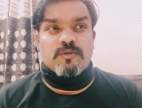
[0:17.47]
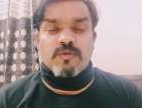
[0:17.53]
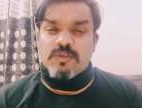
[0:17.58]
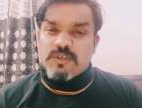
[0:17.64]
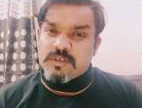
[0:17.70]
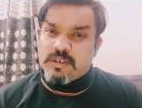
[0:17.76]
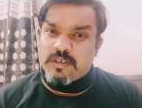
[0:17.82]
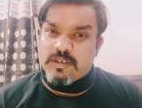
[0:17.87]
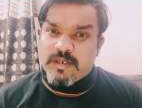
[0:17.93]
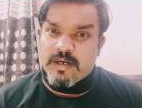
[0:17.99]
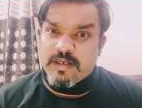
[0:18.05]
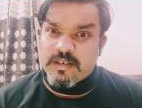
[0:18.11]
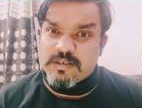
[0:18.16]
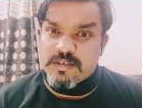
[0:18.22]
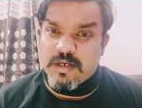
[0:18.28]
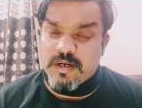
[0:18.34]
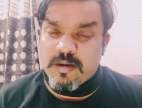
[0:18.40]
कुछ
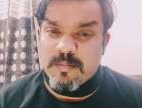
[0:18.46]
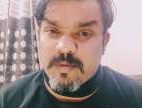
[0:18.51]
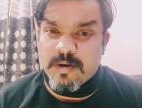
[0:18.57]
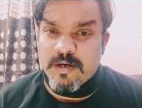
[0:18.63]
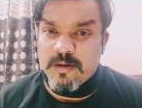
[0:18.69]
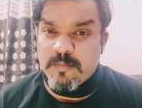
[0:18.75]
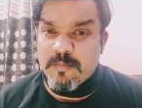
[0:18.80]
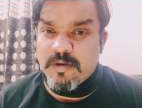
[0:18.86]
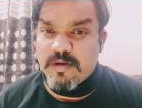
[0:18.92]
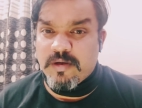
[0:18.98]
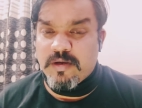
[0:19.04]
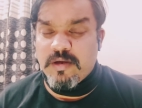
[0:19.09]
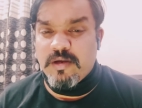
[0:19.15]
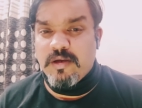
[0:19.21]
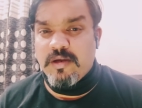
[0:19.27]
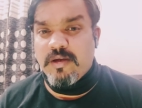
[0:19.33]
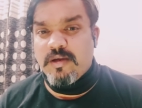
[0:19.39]
कंटेंट चला माइंड में
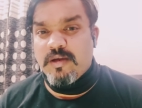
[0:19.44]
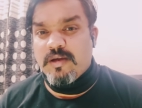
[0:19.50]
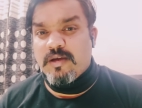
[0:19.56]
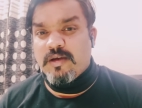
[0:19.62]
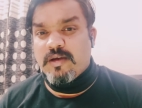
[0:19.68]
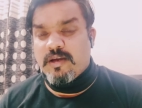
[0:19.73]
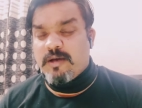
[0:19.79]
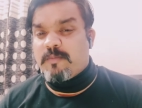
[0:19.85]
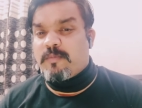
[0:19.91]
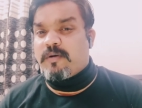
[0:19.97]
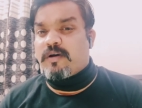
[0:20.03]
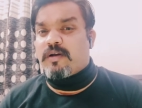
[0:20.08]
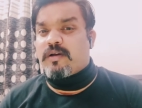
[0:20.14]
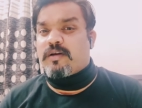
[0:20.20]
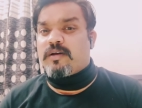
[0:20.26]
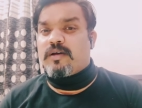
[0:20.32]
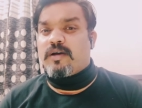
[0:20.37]
कि एक
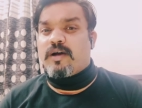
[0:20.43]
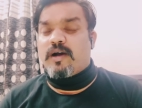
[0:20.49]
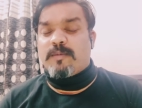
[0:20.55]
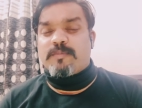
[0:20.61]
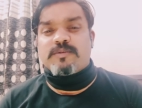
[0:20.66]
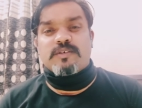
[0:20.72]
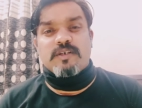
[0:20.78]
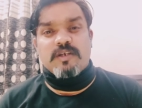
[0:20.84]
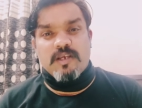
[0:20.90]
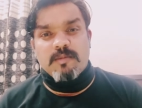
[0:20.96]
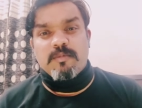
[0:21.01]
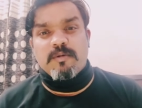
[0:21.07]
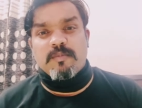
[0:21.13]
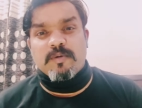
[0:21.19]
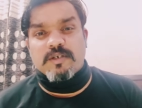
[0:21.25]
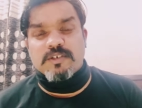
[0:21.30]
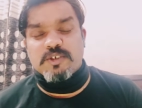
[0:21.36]
बार आपसे ये
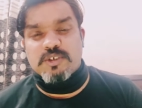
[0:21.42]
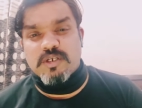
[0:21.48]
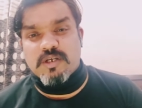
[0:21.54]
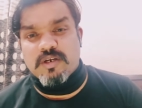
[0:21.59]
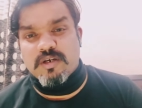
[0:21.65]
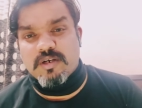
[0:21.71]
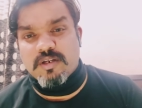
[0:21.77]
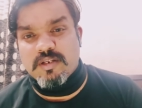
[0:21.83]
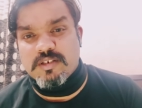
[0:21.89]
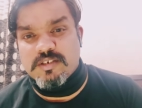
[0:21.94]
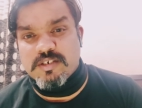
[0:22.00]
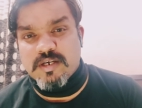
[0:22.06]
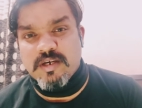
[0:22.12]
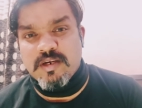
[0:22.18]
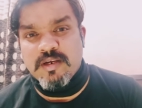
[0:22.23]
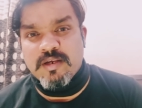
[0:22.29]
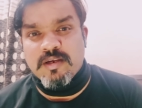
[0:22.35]
भी बात शेयर करी
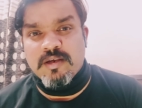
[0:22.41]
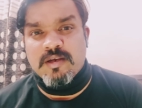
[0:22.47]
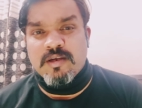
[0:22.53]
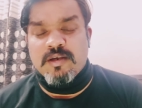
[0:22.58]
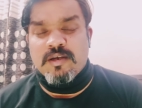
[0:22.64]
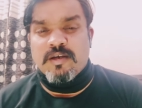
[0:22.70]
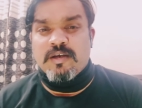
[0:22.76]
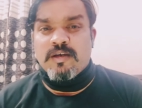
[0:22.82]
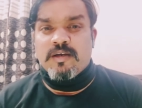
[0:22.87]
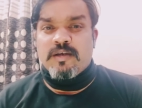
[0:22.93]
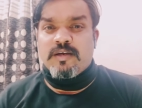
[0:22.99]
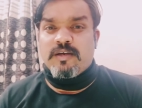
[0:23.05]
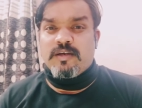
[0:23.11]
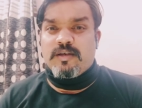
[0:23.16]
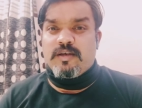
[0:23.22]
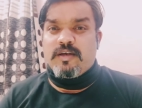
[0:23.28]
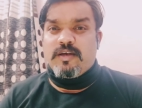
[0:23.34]
जाए
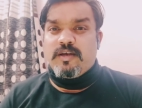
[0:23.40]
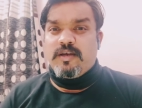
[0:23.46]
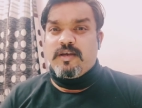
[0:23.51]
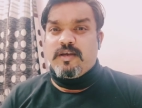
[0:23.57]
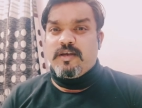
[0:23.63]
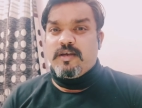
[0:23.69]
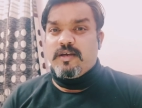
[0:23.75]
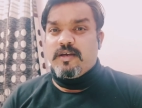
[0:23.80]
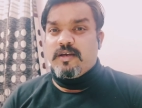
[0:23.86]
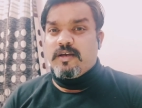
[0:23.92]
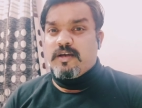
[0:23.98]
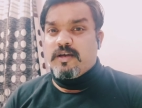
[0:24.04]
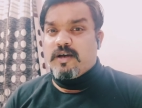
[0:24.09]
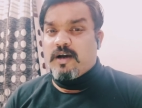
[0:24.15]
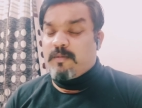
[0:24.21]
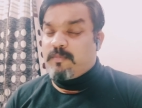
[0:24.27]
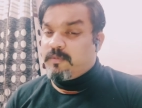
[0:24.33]
कि
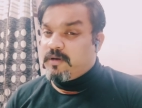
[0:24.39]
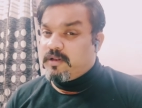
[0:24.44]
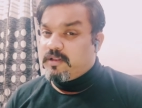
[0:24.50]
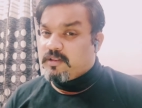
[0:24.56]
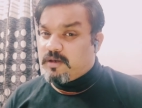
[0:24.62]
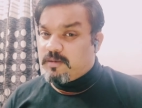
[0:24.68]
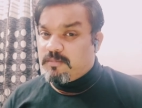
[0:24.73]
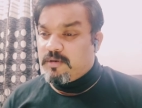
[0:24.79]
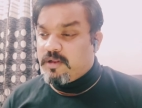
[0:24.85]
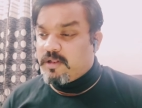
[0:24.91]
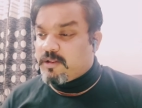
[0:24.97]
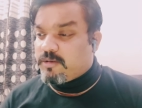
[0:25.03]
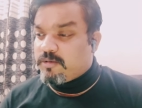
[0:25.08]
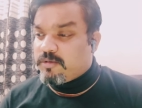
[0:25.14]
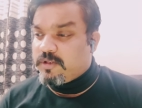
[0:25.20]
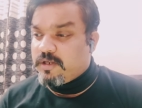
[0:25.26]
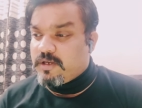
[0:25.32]
आपने थंबनेल
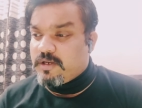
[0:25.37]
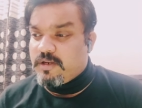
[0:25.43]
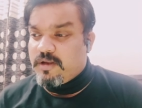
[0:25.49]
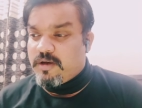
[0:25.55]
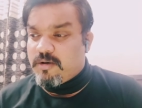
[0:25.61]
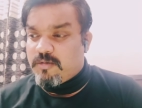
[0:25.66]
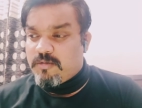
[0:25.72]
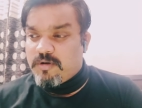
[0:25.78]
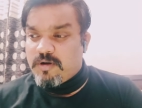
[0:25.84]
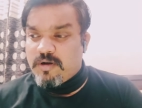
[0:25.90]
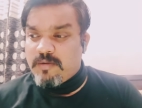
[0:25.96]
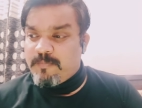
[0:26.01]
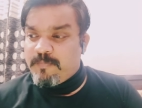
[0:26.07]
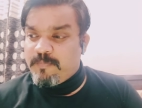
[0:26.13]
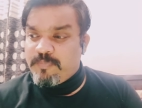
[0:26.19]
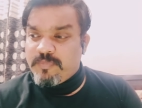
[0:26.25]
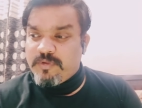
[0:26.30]
तो देख लिया होगा
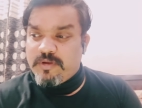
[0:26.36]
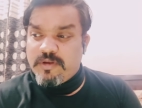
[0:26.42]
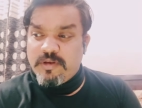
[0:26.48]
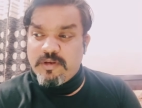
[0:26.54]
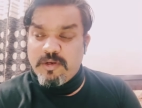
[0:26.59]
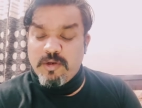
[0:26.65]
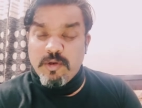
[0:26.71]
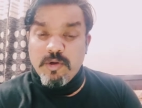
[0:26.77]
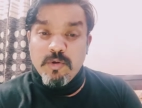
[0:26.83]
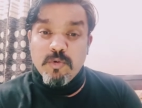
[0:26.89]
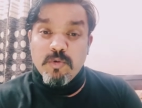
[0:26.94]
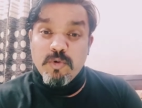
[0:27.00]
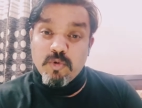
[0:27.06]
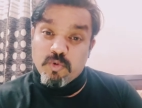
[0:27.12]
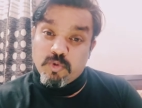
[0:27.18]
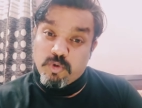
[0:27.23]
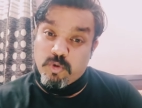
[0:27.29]
कि न्यू
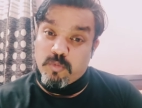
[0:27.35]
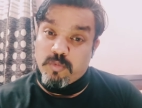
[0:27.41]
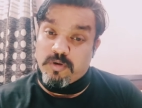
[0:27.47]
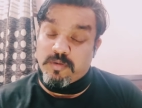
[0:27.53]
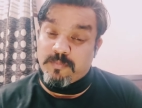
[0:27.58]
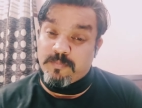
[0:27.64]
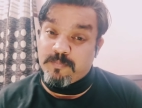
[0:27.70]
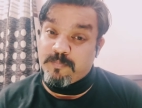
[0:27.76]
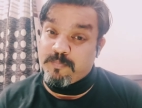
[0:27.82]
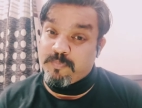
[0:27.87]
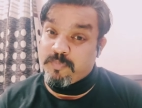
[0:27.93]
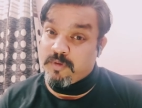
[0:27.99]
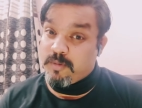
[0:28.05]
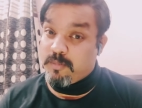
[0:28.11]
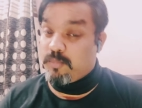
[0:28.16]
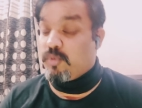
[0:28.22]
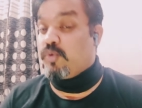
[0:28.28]
यूट्यूबर
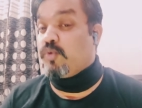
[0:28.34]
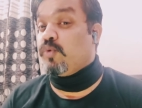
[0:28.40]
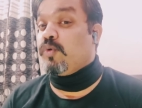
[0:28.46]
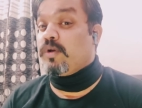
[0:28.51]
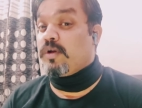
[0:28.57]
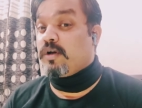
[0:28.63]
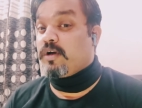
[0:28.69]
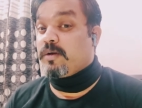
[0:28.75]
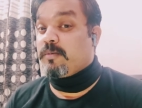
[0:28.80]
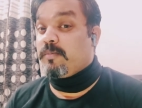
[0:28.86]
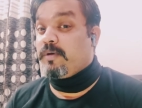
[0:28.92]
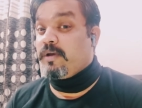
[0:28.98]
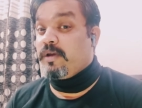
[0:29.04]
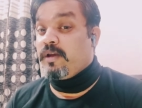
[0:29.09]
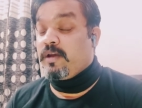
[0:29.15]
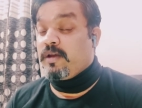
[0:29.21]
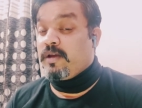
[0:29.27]
भूल कर
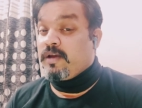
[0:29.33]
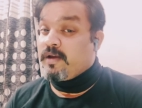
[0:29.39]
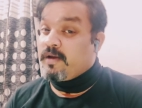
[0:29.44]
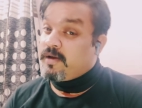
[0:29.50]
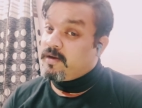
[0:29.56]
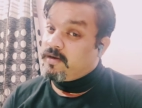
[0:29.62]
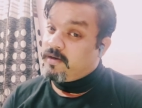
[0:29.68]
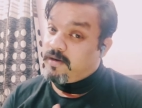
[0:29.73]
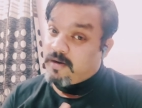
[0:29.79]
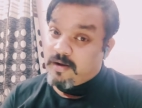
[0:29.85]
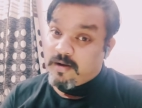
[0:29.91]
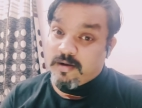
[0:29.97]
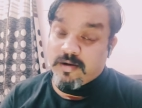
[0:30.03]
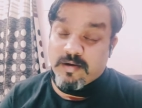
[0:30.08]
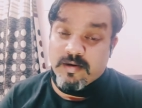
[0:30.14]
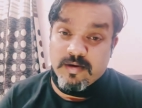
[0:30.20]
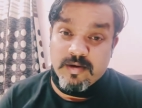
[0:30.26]
भी ना
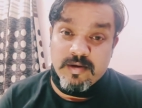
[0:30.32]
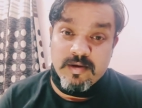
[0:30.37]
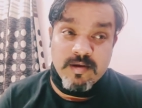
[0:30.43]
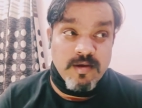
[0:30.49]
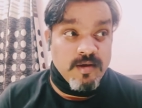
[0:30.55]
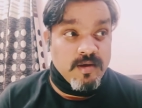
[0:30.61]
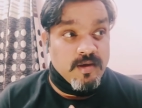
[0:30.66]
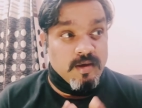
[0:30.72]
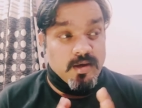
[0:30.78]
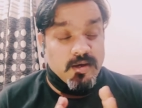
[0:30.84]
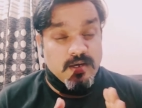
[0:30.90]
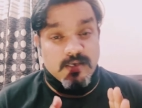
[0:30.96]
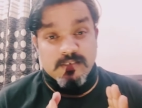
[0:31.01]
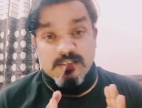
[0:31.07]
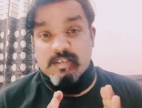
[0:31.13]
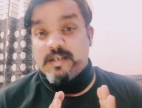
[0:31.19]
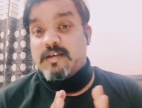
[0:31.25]
करे
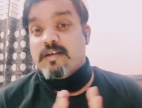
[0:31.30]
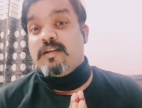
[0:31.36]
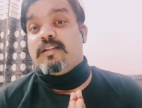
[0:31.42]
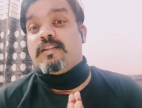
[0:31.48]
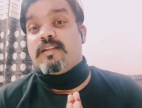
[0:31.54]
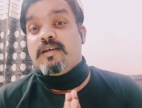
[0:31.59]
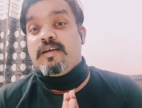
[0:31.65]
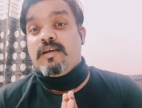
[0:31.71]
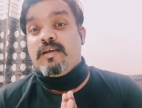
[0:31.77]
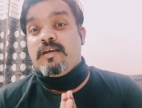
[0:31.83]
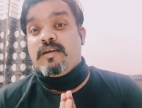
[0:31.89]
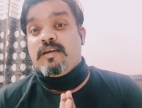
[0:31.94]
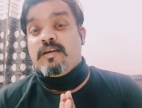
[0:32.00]
ऐसी गलती